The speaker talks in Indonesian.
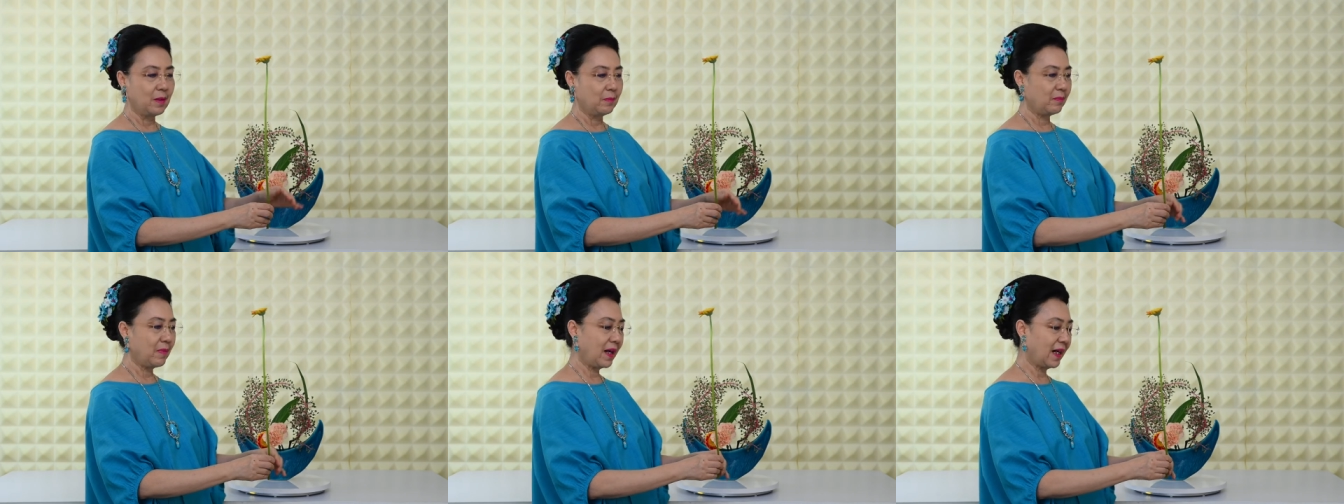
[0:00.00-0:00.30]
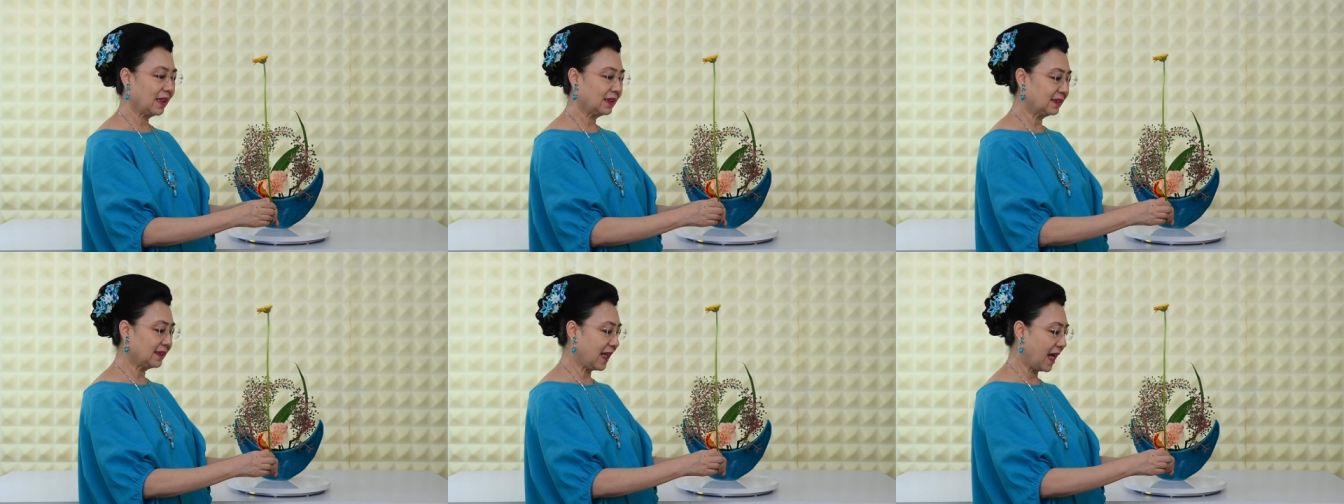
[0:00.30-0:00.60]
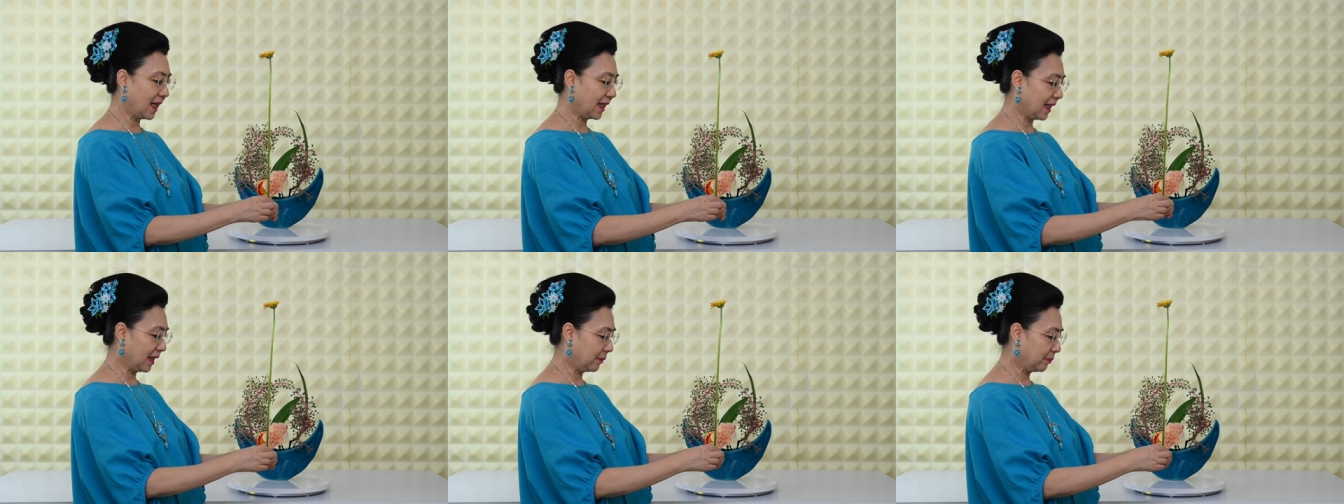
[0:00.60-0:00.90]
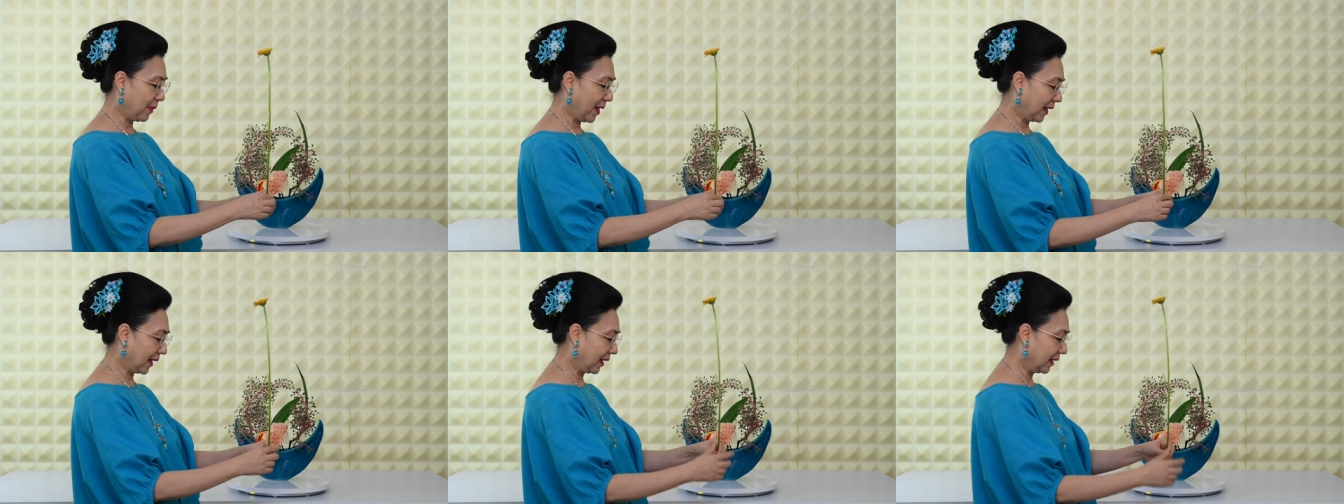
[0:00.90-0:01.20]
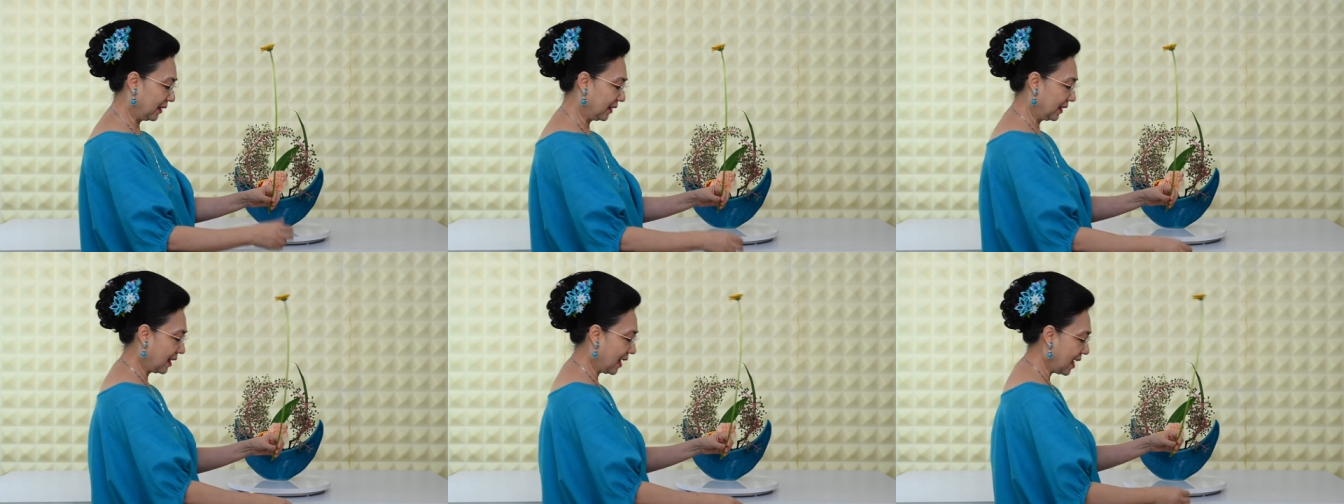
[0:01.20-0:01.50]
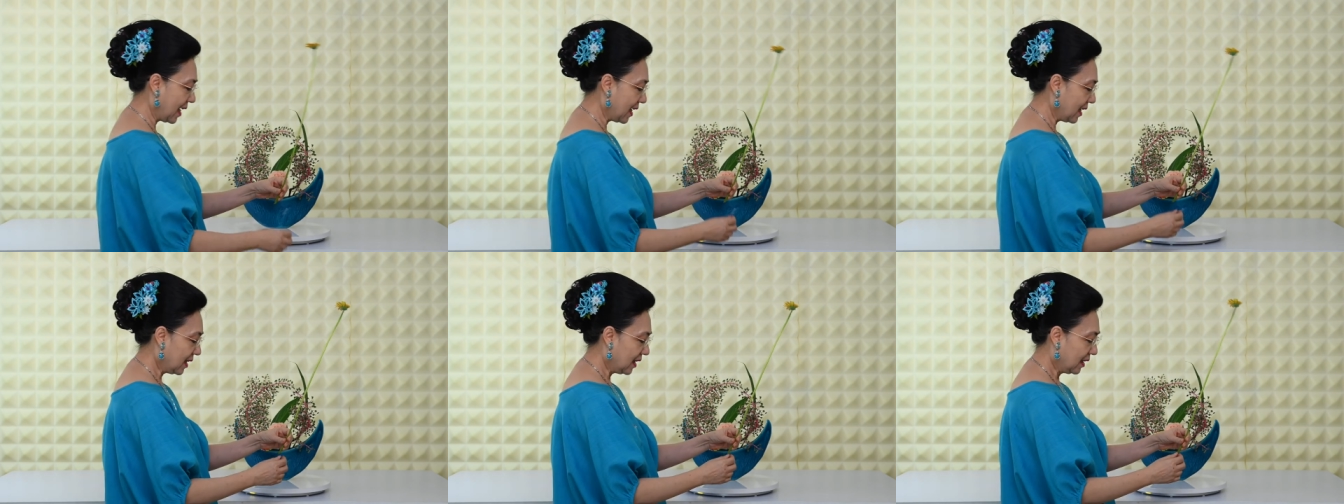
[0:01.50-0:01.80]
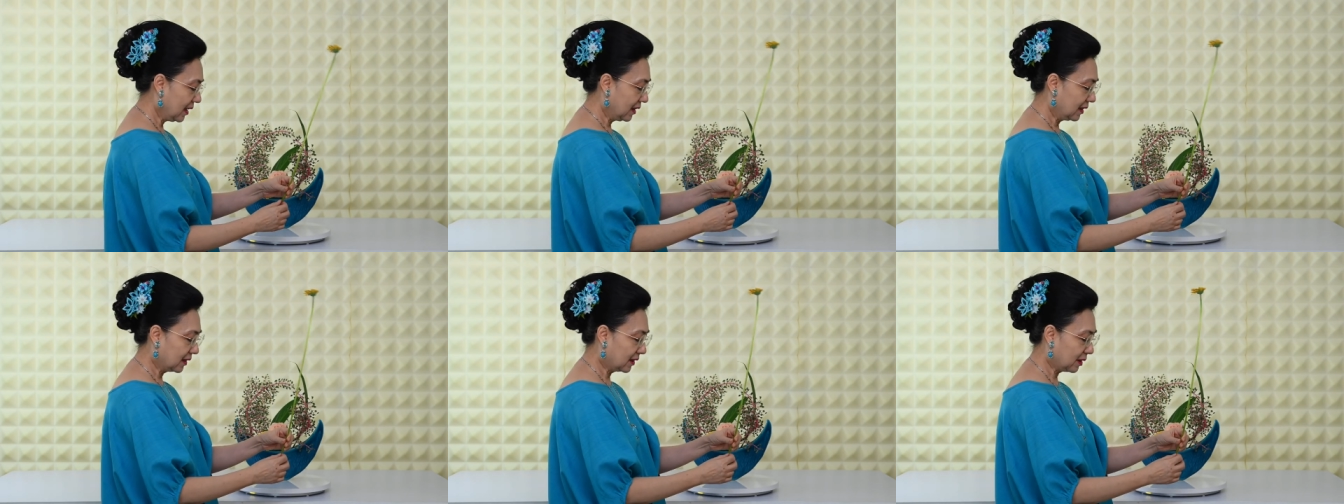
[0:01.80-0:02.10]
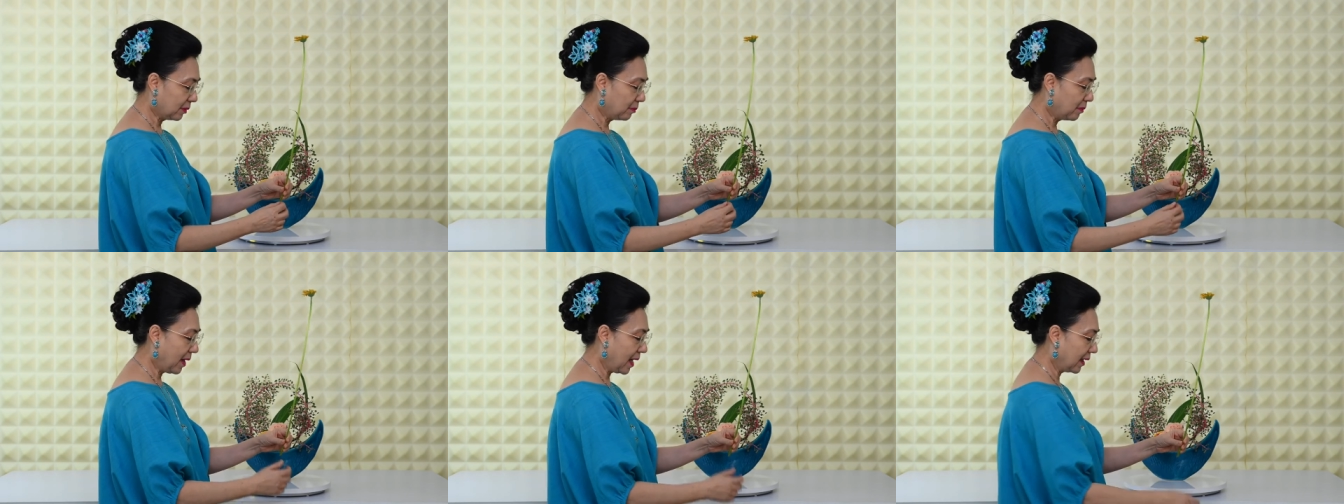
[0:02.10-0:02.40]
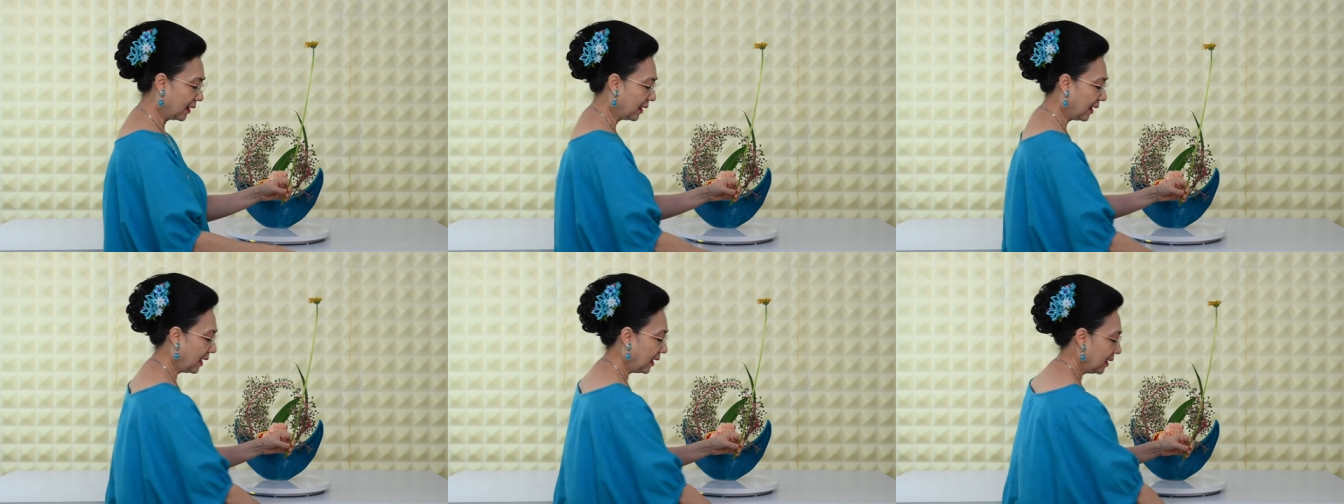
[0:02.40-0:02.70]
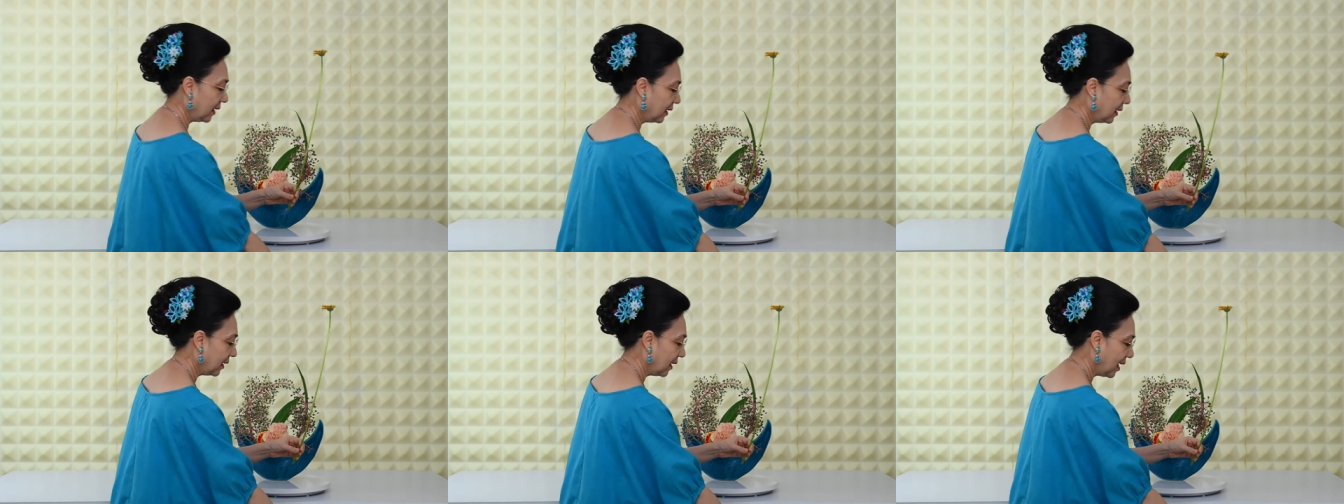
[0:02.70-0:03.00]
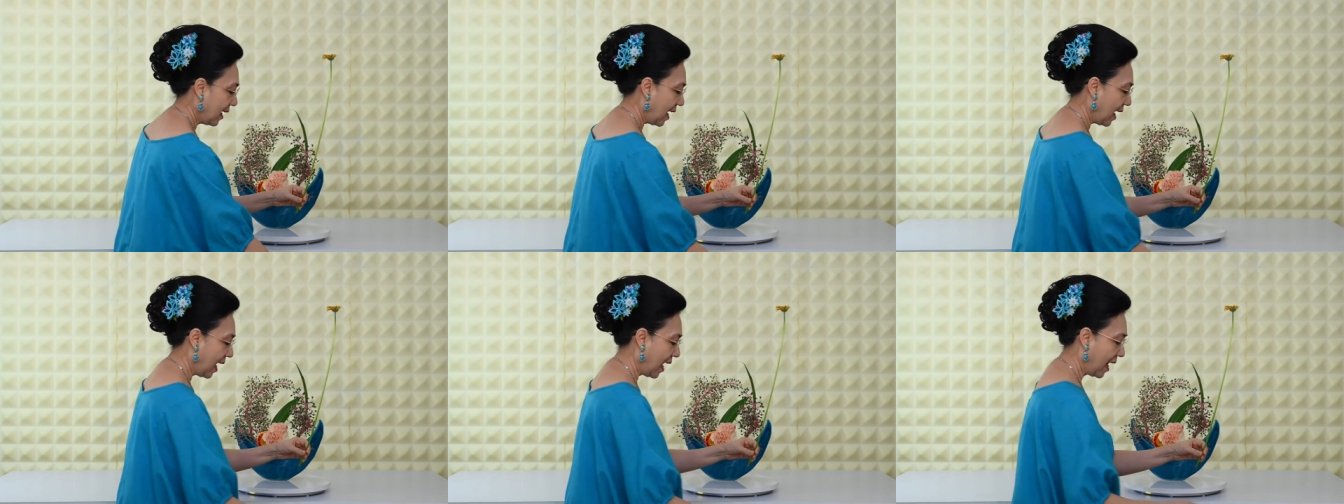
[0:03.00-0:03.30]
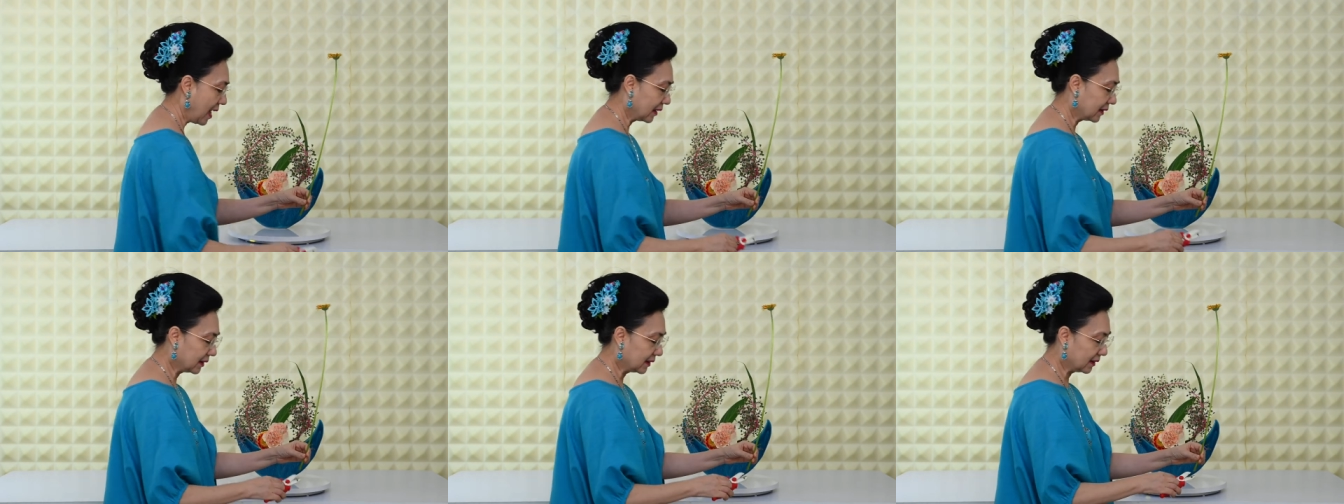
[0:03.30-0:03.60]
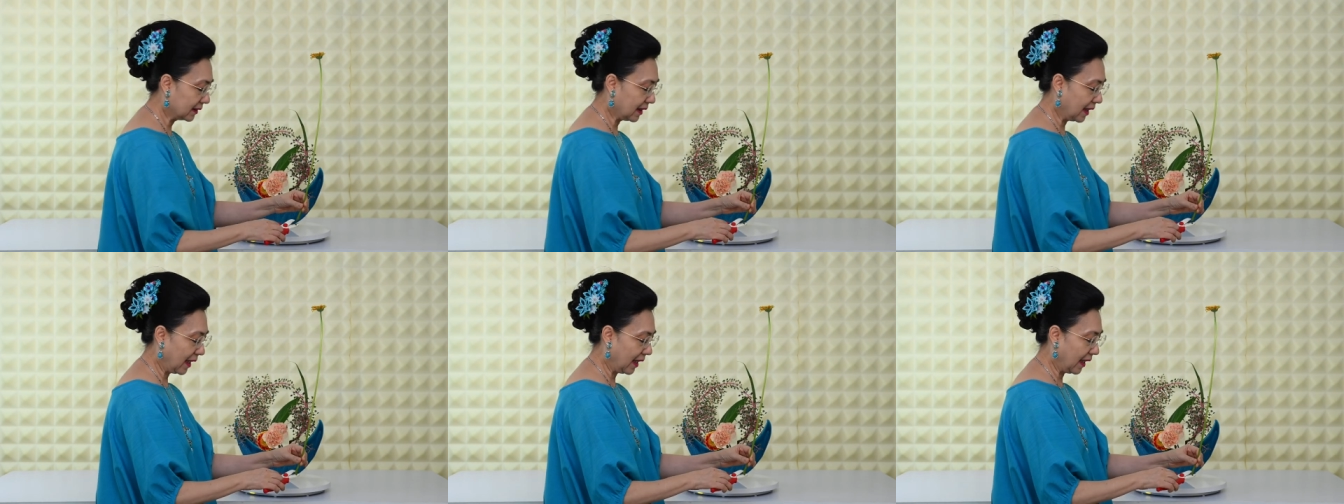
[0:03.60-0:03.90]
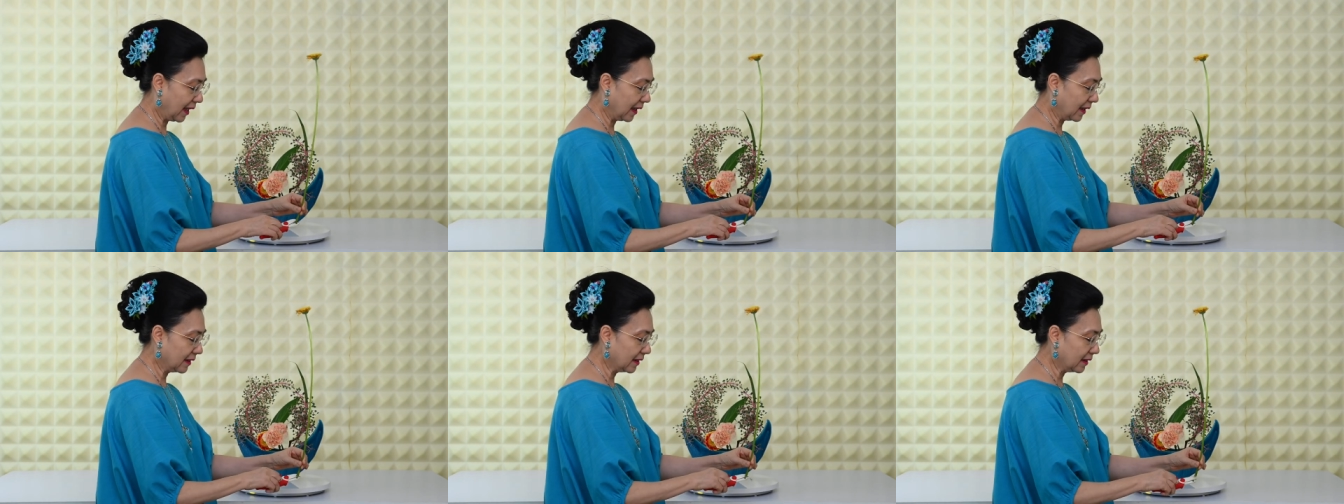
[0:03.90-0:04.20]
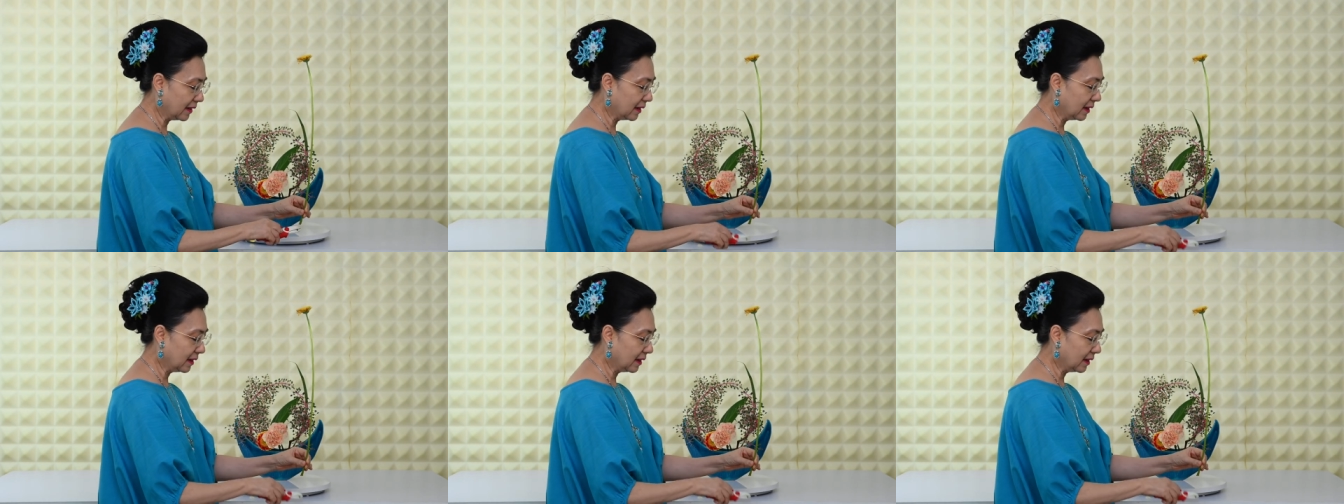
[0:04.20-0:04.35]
maka saya akan pakai dia sebagai aksen